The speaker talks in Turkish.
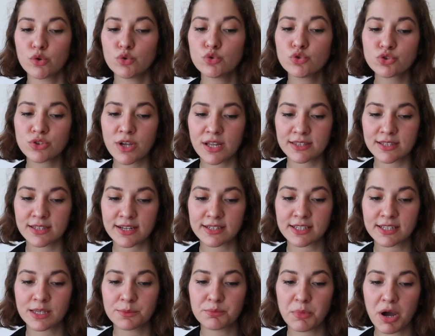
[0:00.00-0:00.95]
Üst
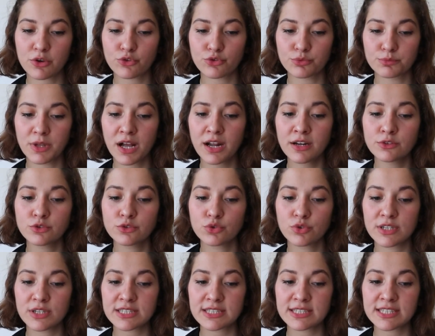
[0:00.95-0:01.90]
katlardaki mahkumlar
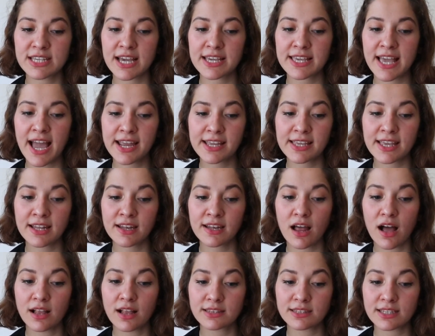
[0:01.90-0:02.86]
doyasıya yerken
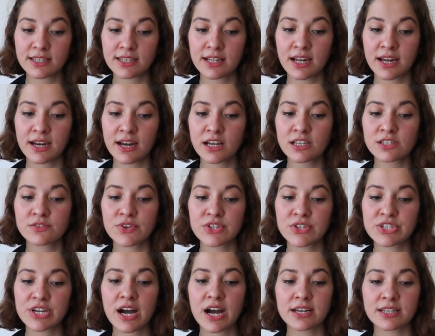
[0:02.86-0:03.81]
alttakiler aç
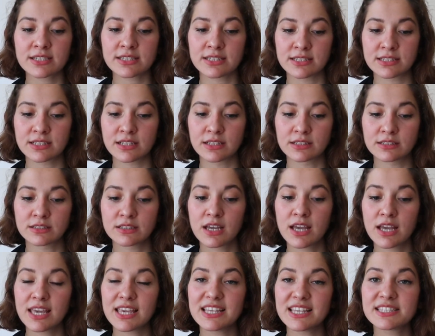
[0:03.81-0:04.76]
ve çaresiz kalır.
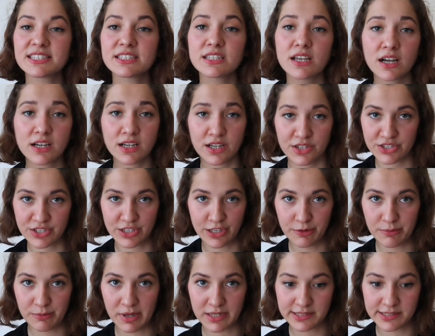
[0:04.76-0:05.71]
İsyan
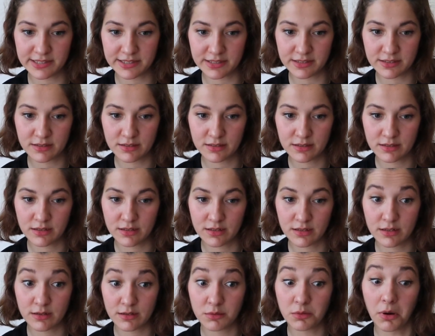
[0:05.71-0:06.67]
kaçınılmazdır.
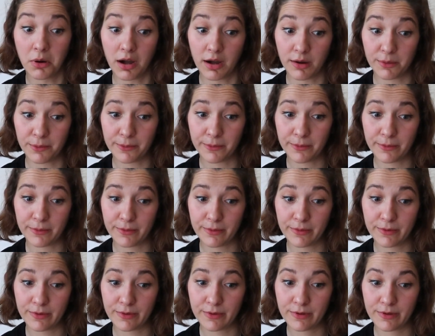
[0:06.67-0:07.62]
Wow.
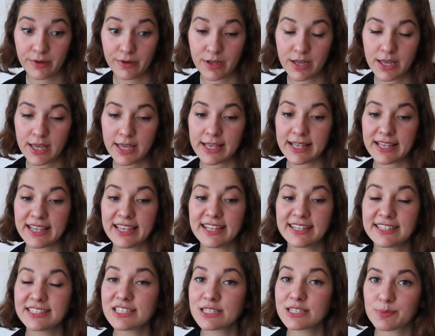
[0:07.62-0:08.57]

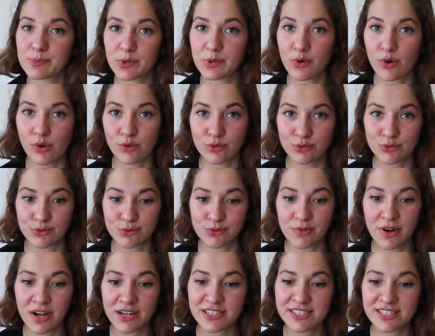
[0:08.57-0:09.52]
İlginç bir
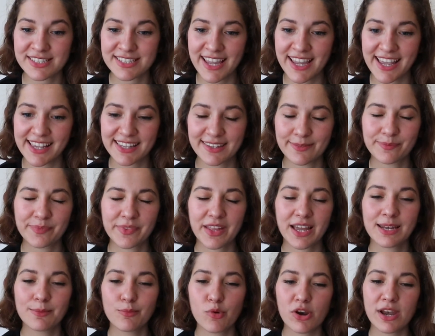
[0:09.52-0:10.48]
konusu var. Şey,
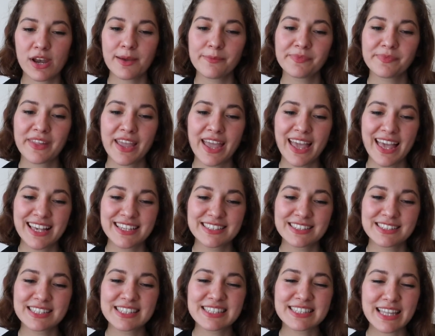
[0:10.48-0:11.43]
hani böyle
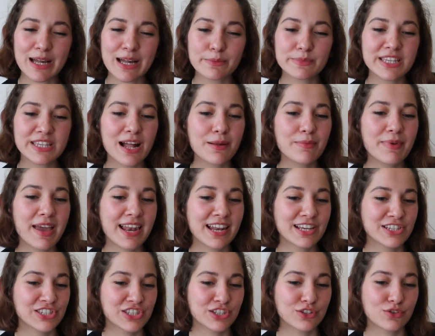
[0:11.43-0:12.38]
sistemsel bir
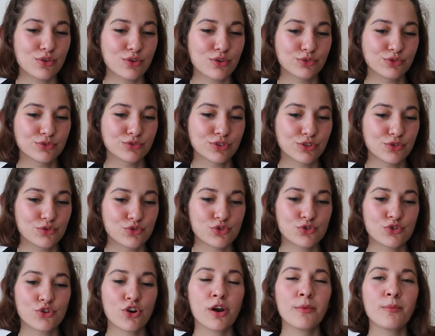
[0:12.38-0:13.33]
eleştiri olduğunu da
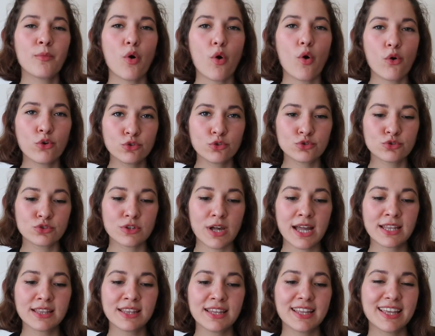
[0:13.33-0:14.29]
düşünüyorum. O
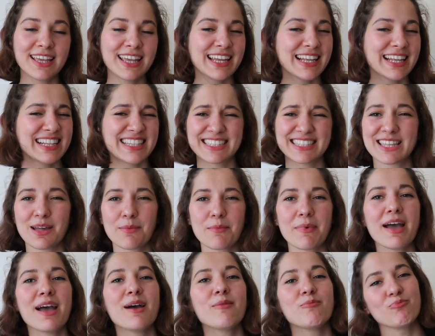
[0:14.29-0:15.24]
yüzden
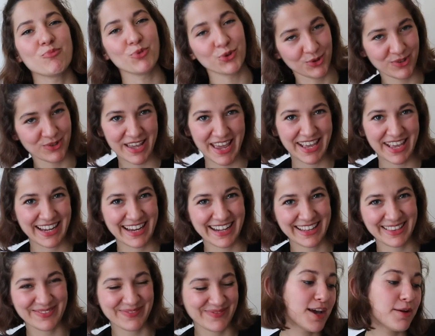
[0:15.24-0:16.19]
listeme bunu da
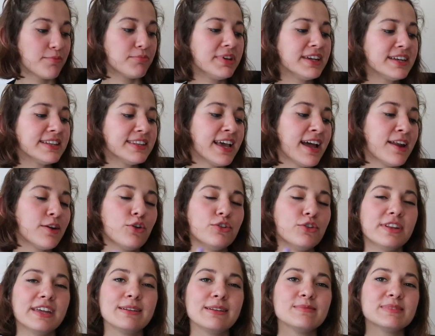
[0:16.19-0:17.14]
ekledim. Bir diğer
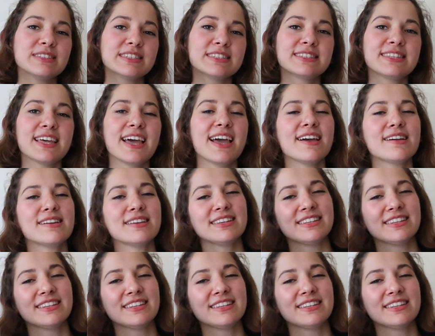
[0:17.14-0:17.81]
önerimiz ise